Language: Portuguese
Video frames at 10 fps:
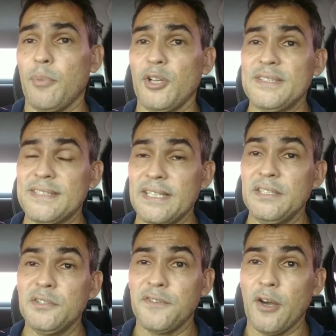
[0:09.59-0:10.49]
Pode ser
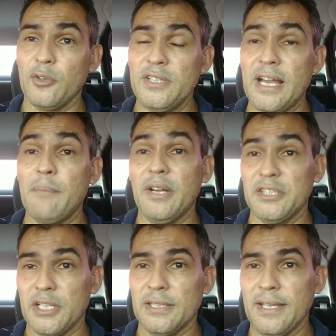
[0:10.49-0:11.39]
desfalque
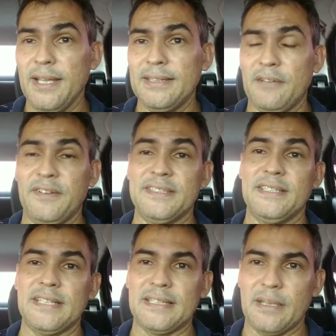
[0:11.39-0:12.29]
amanhã, né? Ele está
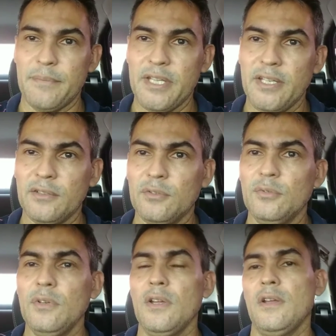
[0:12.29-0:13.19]
fazendo
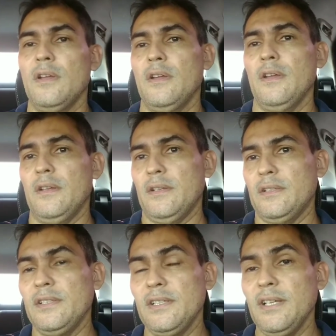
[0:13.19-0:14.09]
tratamento
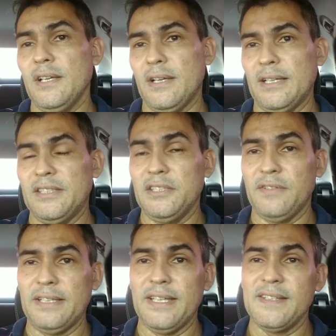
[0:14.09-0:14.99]
e a gente
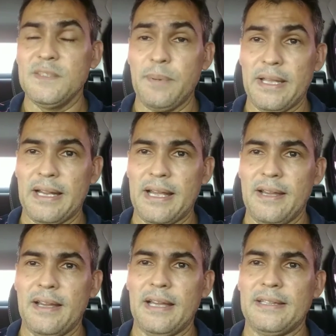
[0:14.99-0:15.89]
vai ter que
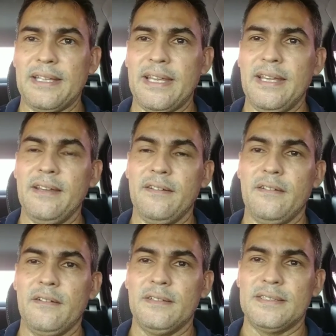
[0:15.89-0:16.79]
esperar até
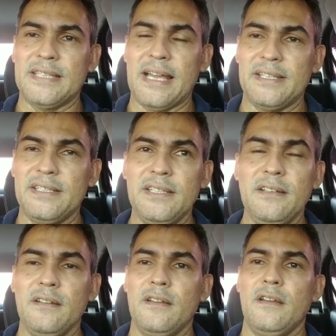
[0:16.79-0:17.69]

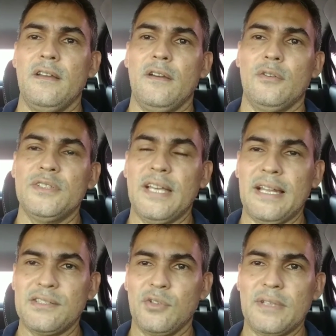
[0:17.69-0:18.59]
sair os
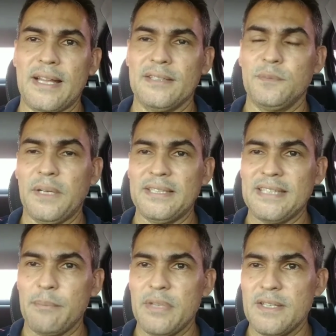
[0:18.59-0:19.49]
relacionados para
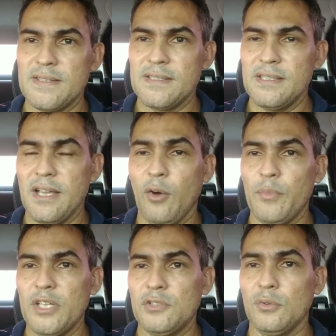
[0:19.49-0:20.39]
saber se
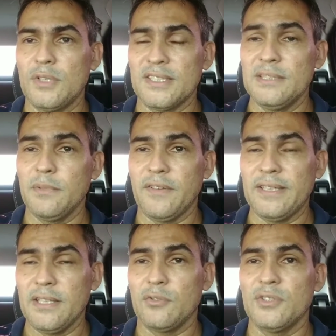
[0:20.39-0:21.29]
realmente Lucas Lima
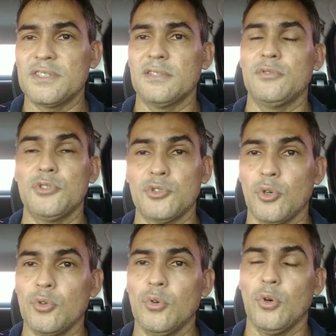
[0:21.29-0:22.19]
vai ter condição de
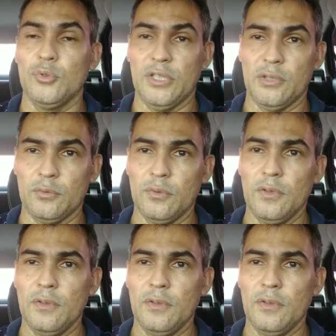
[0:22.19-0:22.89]
jogo ou não.